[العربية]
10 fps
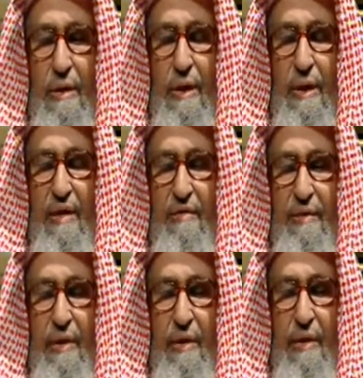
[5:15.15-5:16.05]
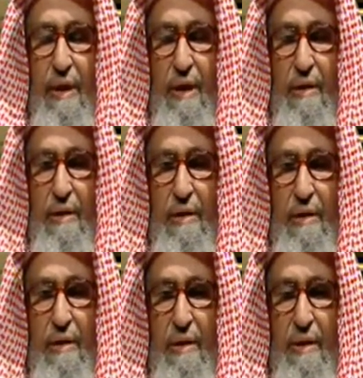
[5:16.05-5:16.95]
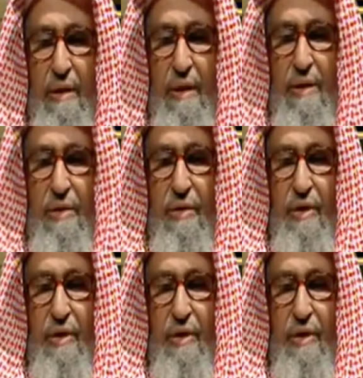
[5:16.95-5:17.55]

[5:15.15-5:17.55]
يخاف من الله عز